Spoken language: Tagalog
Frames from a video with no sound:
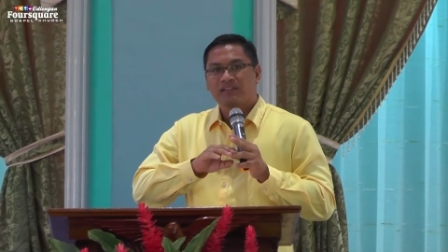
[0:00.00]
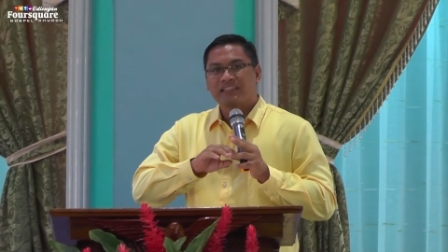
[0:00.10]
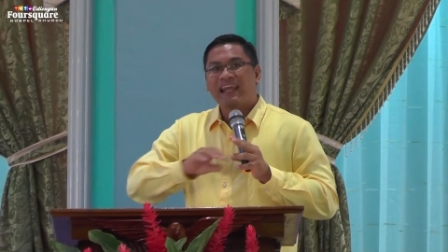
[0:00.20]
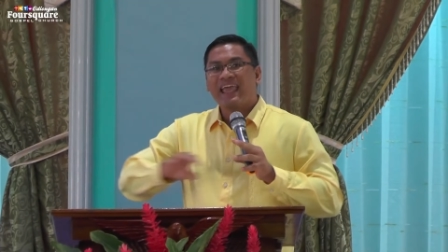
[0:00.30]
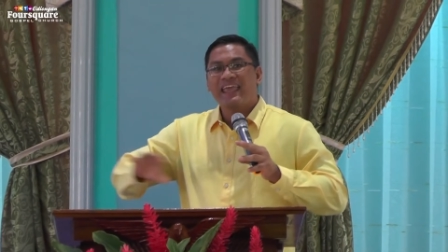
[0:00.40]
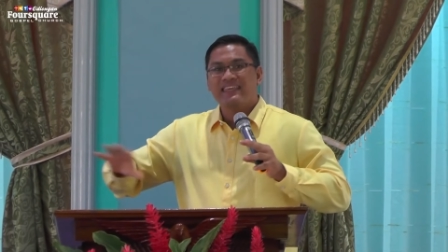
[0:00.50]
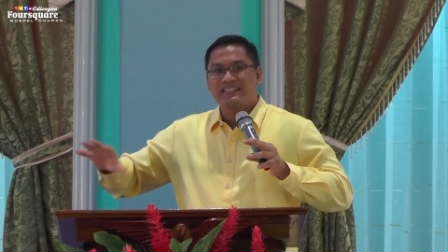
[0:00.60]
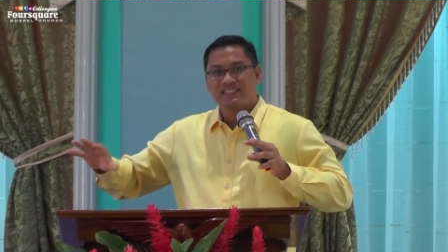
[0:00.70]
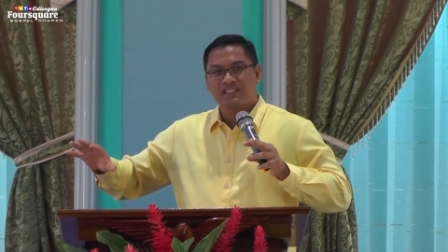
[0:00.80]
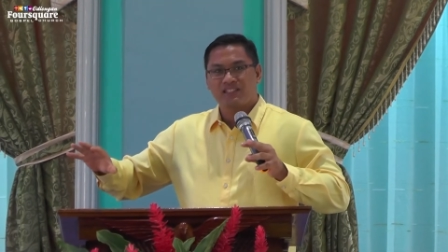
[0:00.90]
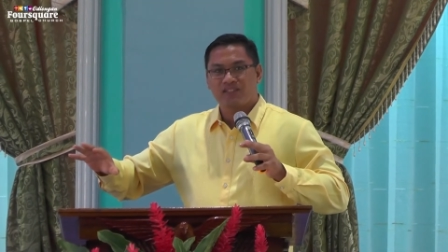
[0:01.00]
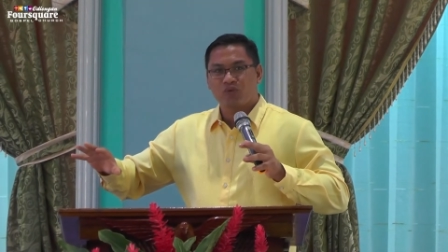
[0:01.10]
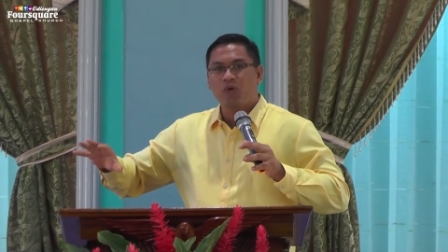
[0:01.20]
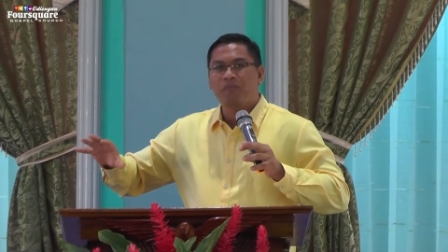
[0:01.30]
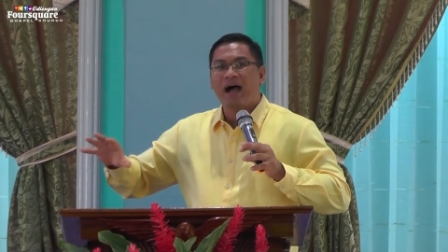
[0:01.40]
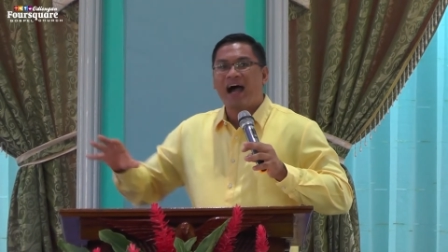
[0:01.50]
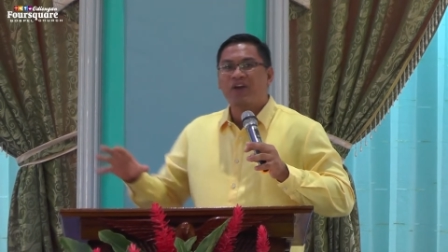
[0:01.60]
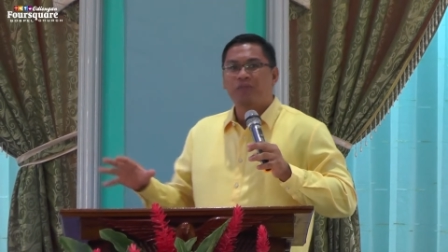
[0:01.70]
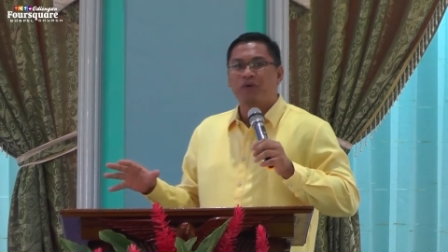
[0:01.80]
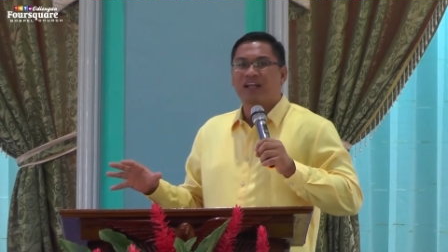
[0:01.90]
trace kung
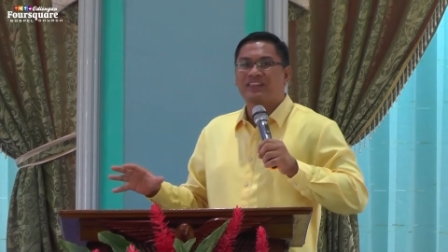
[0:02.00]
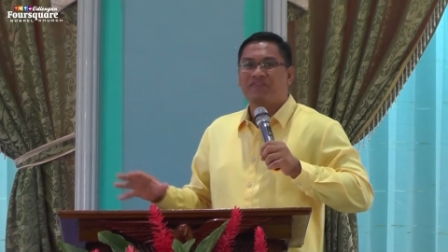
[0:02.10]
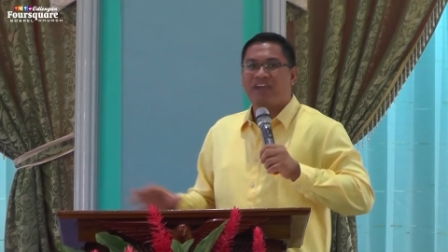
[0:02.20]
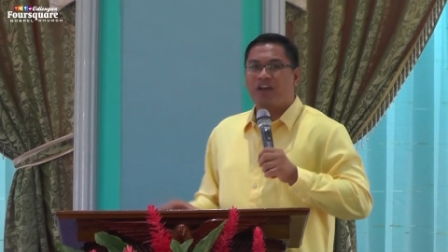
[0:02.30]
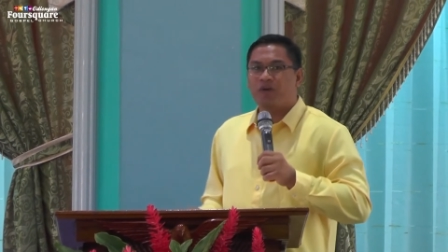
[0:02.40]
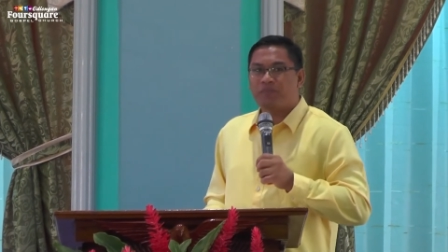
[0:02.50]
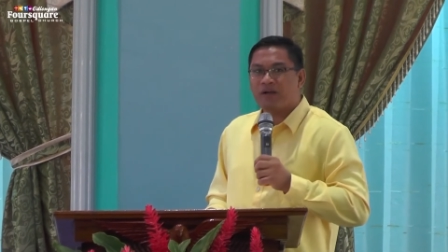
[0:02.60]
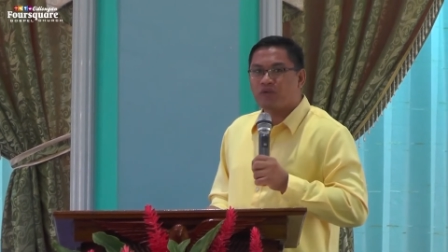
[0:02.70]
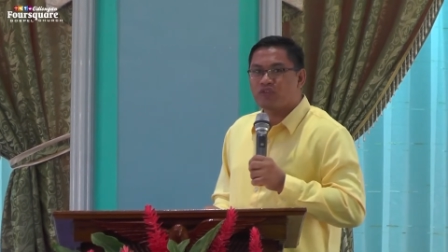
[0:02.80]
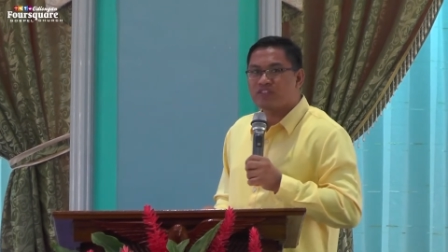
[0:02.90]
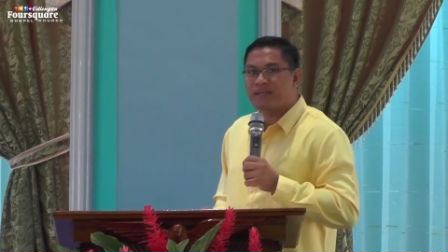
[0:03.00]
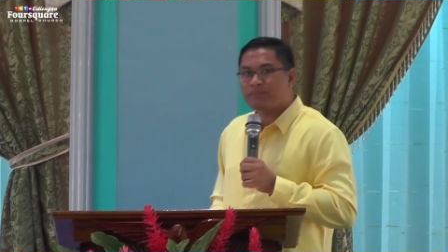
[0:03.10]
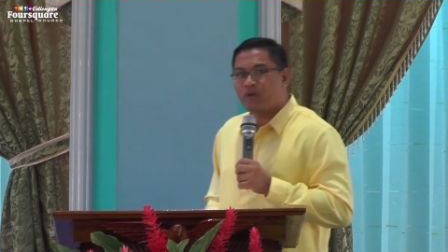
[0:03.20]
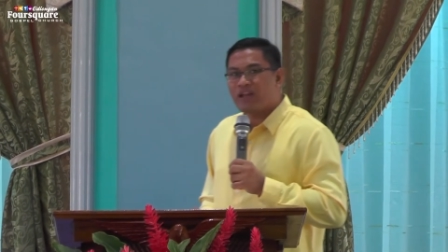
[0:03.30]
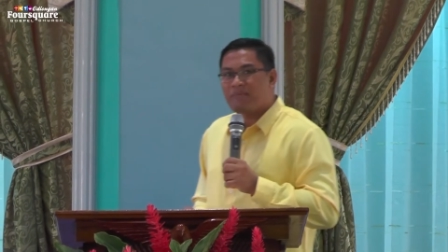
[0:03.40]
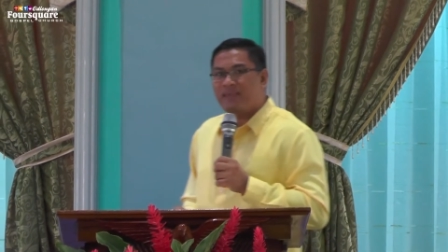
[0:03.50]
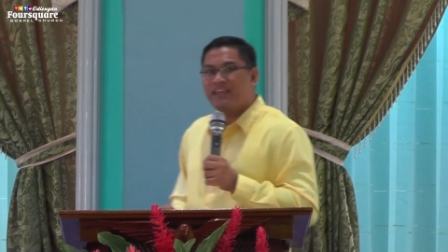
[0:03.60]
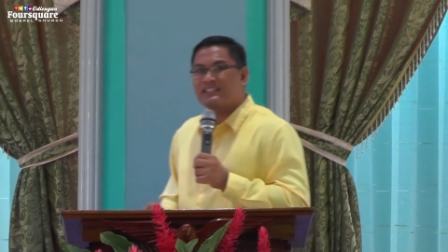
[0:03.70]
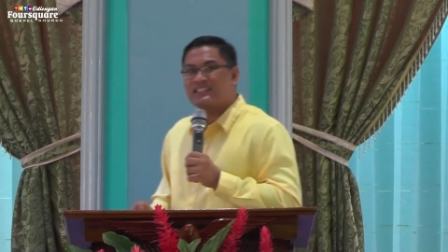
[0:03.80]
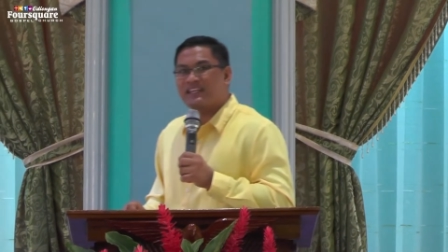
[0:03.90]
paano po nag-develop ang konsepto ng
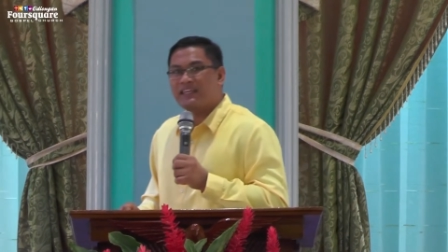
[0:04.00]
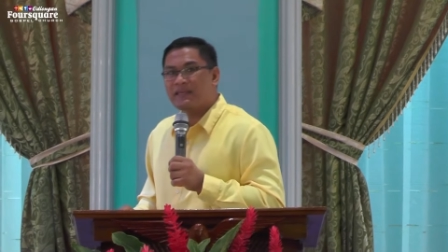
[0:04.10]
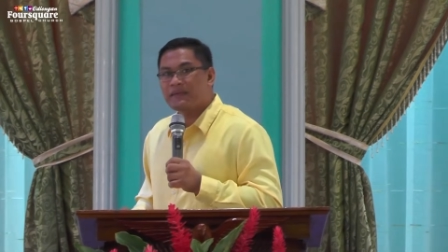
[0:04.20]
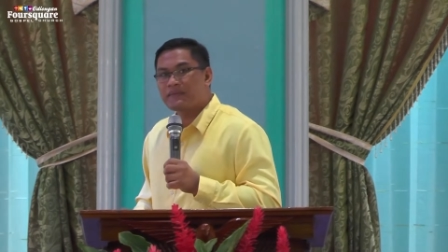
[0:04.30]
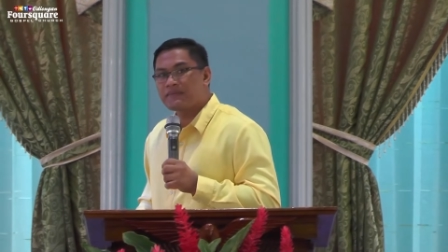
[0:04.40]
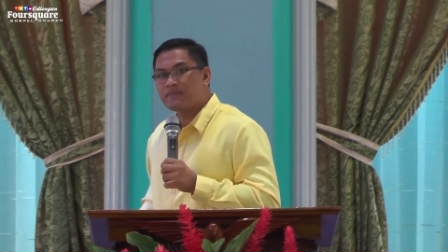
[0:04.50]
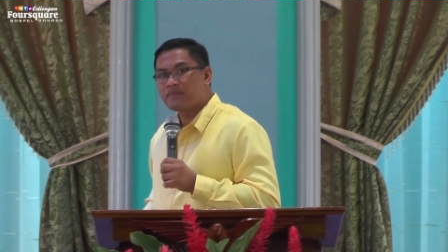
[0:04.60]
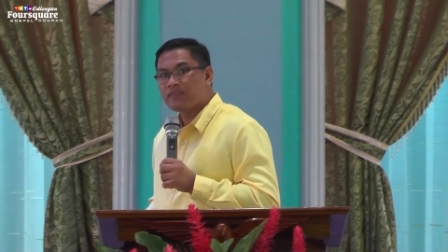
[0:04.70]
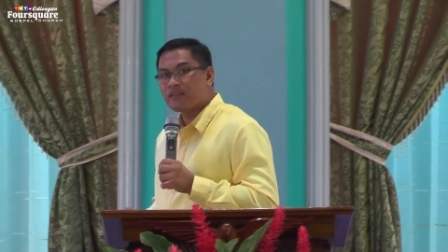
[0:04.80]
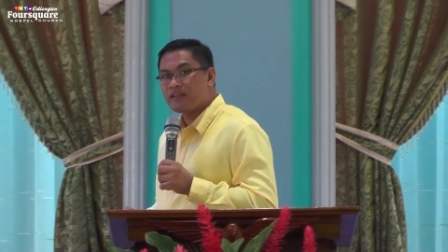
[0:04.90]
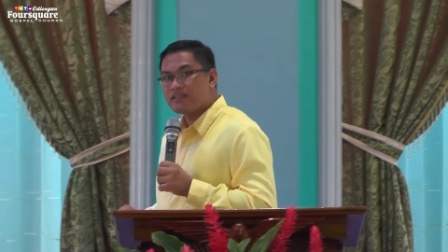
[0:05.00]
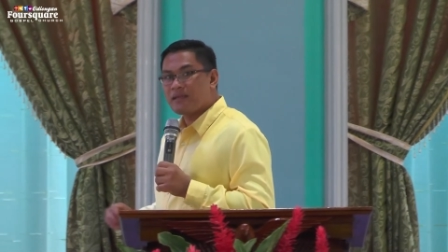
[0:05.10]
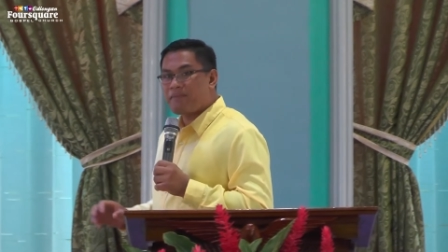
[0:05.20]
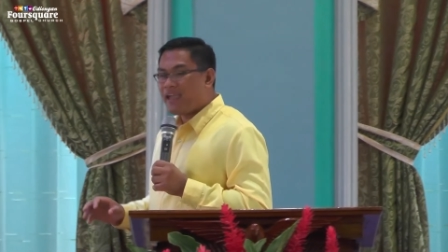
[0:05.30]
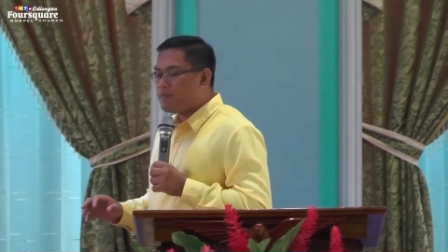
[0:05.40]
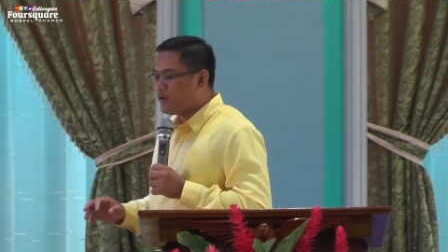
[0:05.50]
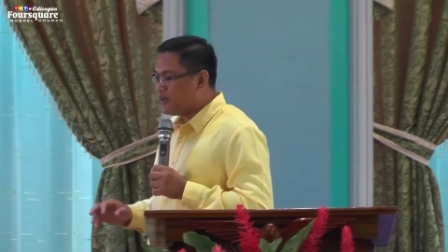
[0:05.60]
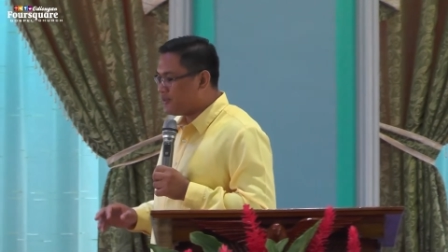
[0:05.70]
ministry sa Bible.